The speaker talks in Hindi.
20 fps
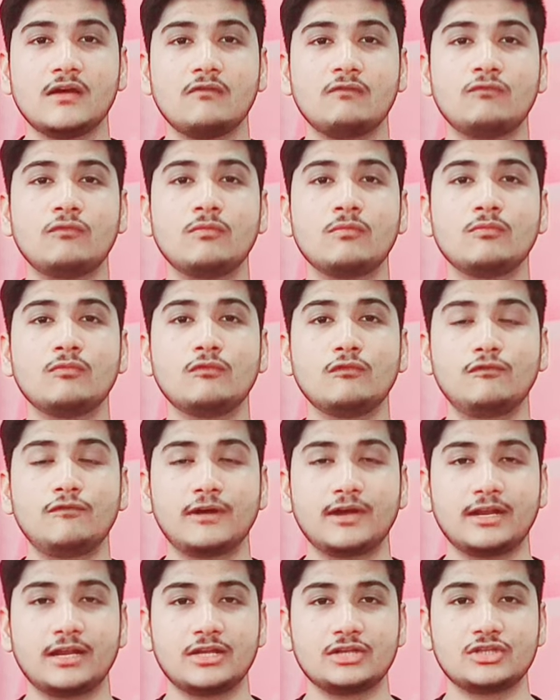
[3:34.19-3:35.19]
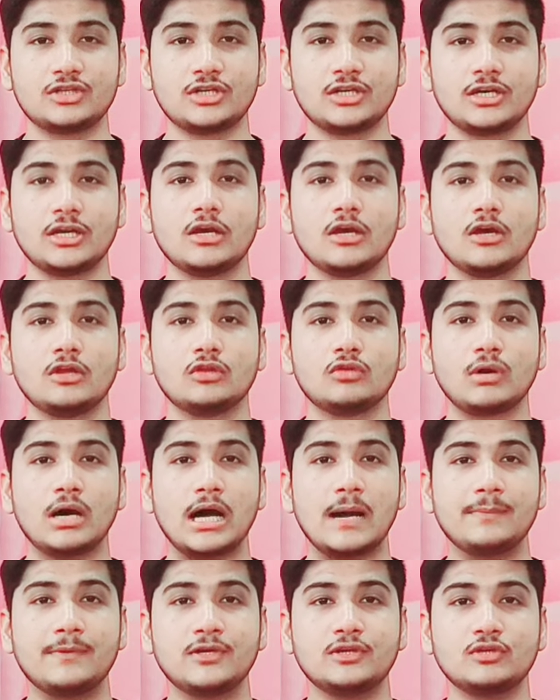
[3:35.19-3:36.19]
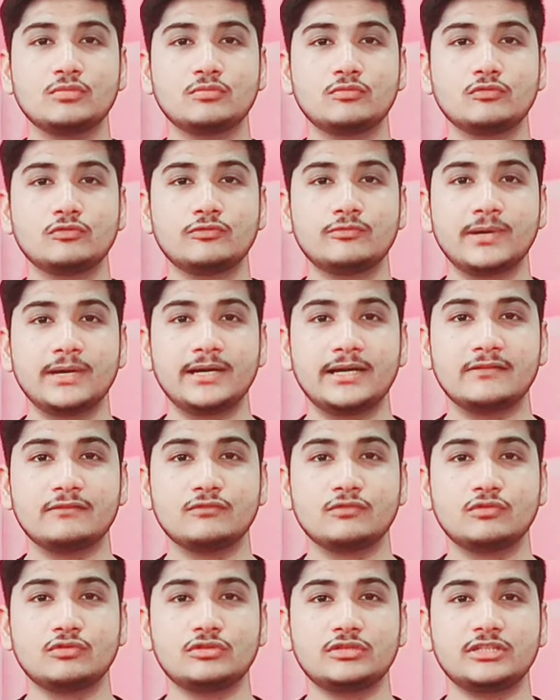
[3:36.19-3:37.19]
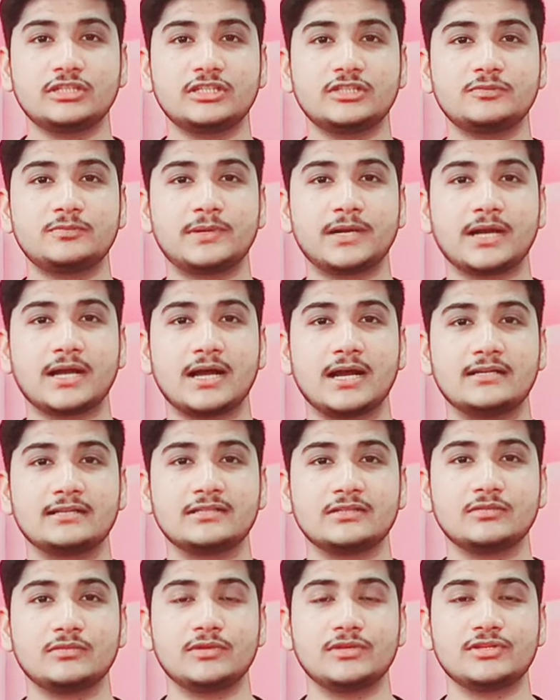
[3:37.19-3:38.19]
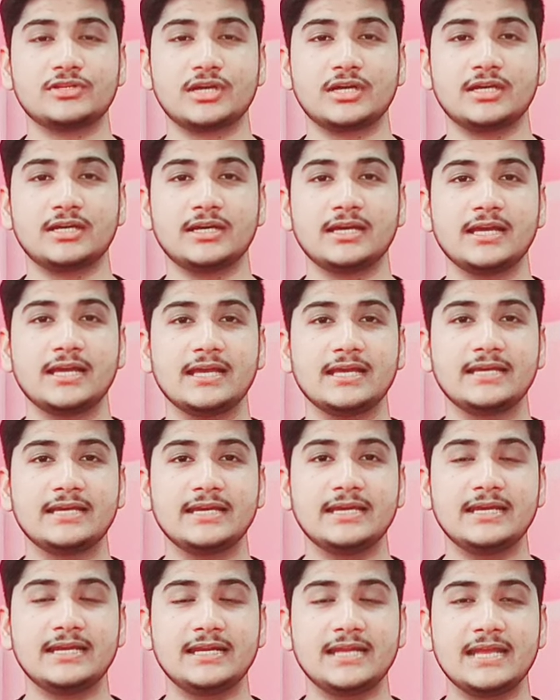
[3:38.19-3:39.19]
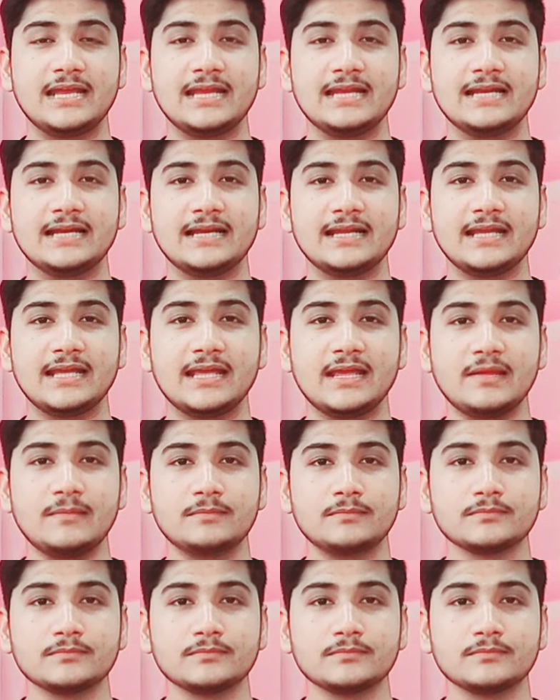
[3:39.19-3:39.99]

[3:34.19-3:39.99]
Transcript: वो मूव करना चाहिए तो आपकी जो मूवमेंट है वो कुछ इस प्रकार से होनी चाहिए कि इनहेल करेंगे